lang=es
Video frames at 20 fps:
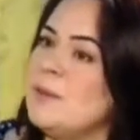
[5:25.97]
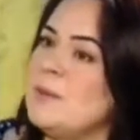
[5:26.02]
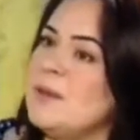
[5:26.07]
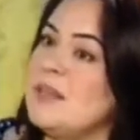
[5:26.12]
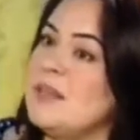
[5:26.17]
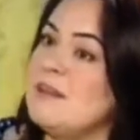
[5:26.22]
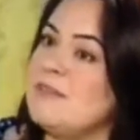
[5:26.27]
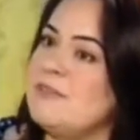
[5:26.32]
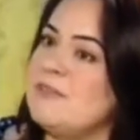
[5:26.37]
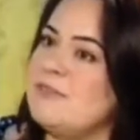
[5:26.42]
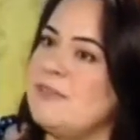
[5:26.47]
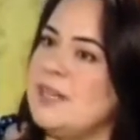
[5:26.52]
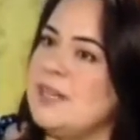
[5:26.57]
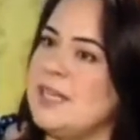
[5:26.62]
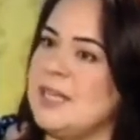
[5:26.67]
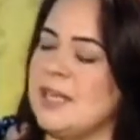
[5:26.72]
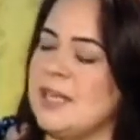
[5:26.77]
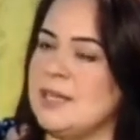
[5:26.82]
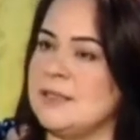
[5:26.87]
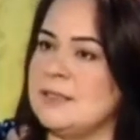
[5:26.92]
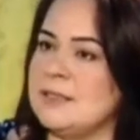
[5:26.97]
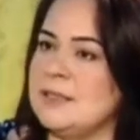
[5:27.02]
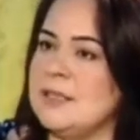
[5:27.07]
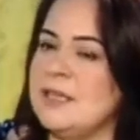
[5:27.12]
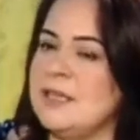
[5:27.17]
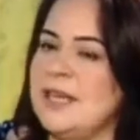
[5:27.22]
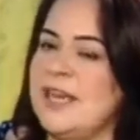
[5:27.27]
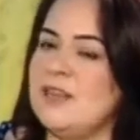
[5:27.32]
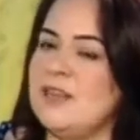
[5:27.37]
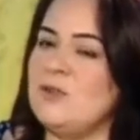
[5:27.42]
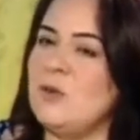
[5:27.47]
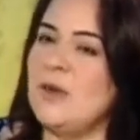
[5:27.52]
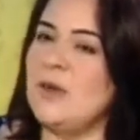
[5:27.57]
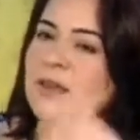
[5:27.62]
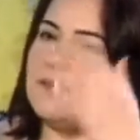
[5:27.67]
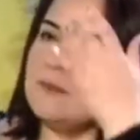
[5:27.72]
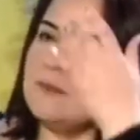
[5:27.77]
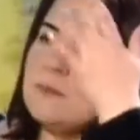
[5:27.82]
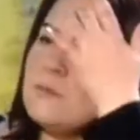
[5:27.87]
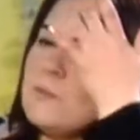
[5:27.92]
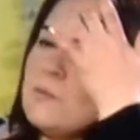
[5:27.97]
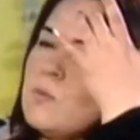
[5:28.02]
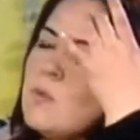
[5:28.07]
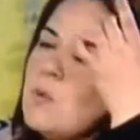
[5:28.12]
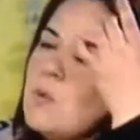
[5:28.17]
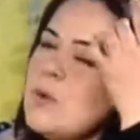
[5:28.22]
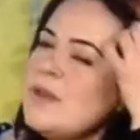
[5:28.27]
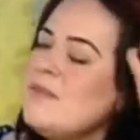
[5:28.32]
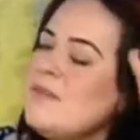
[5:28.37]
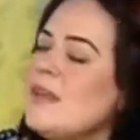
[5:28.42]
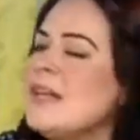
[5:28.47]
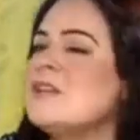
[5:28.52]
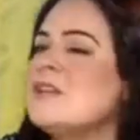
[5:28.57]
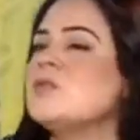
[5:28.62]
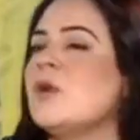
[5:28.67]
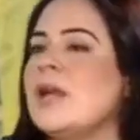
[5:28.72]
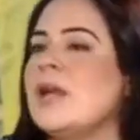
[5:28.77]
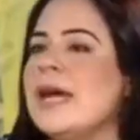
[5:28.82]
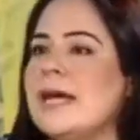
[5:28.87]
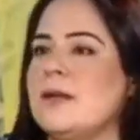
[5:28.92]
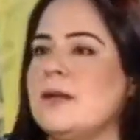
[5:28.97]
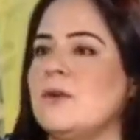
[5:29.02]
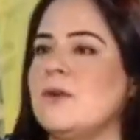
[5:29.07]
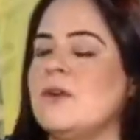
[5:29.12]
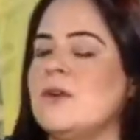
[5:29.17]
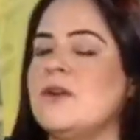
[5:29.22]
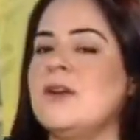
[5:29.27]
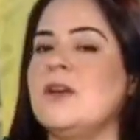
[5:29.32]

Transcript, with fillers: una bebida fría. Eso es muy venezolano.